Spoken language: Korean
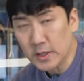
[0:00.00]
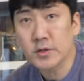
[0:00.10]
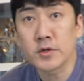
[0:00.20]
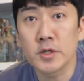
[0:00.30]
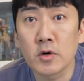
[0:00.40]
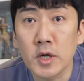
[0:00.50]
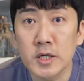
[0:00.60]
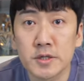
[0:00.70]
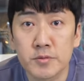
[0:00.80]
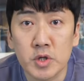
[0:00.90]
했더니
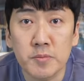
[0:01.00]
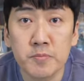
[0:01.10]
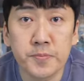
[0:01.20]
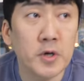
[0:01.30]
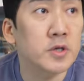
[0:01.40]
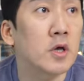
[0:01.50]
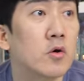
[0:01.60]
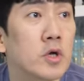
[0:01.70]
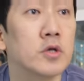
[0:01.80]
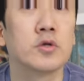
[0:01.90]
여기가 지금 뒷편이에요.
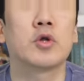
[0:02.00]
여기는